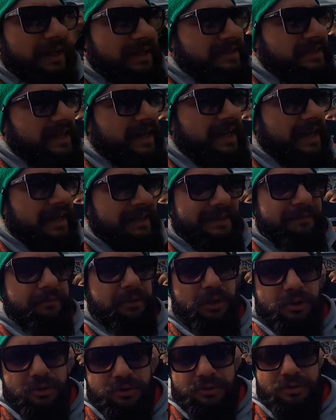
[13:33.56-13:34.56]
tarz yerlerde
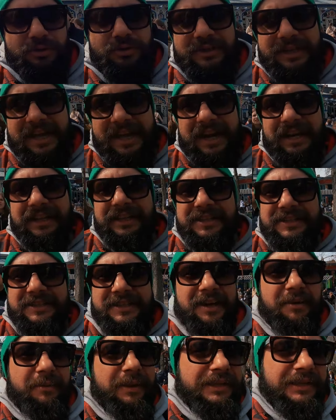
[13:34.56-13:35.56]
biliyorsunuz genelde
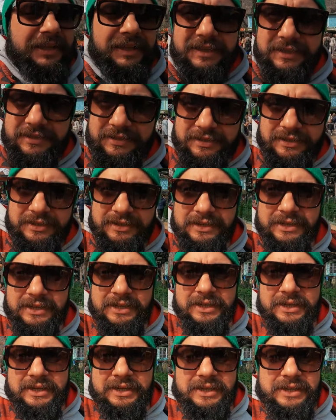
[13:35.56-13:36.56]
sıra beklenir.
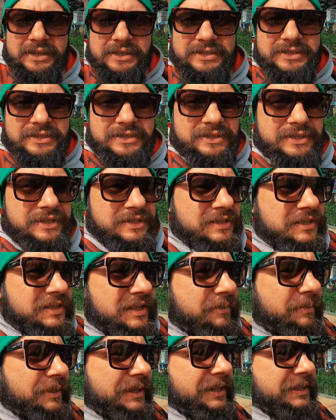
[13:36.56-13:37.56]

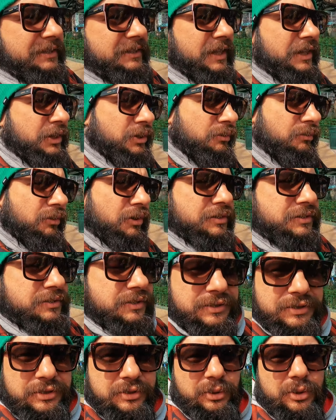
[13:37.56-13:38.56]
Sizinle birlikte
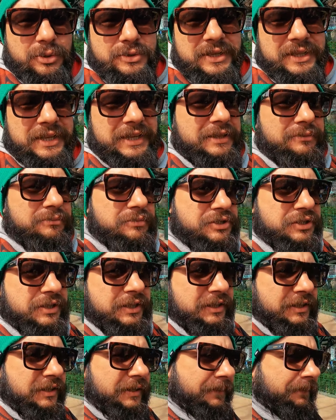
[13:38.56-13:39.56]
Universal Studios'a da
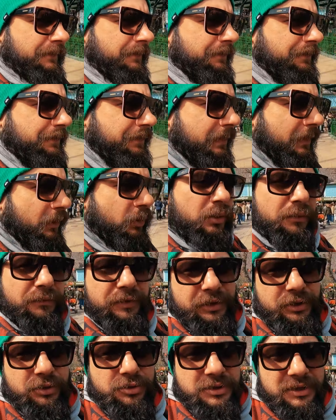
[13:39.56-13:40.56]
gitmiştik. Onun
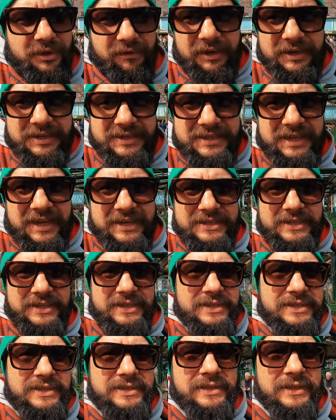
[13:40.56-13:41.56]
videosu da var
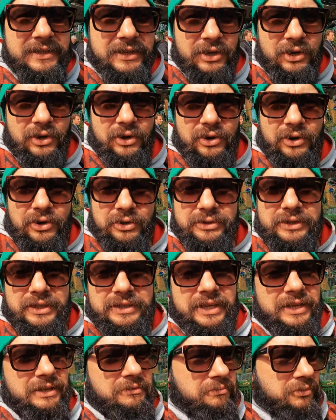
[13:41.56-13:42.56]
izlerseniz.
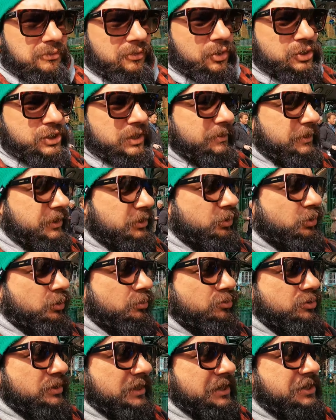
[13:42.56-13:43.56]
Orada da koca bir
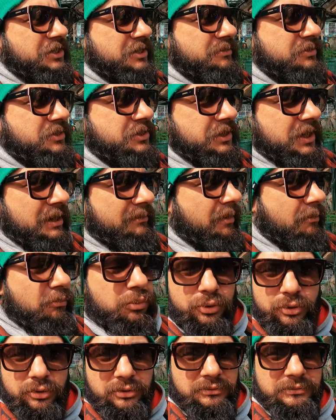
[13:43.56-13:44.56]
günümüzü geçirmiştik ama
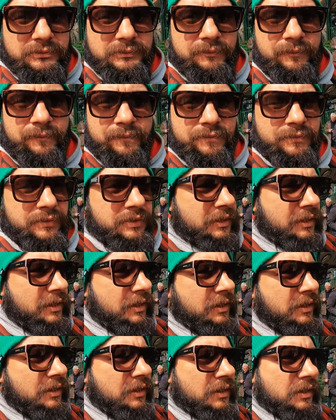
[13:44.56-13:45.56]
bugün
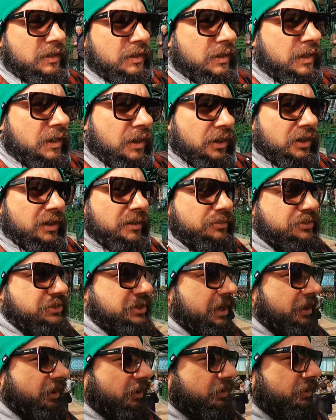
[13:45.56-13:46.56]
öyle bir
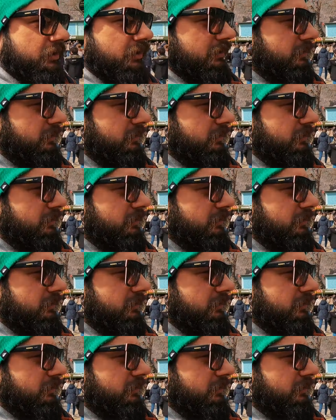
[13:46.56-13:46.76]
şey yok.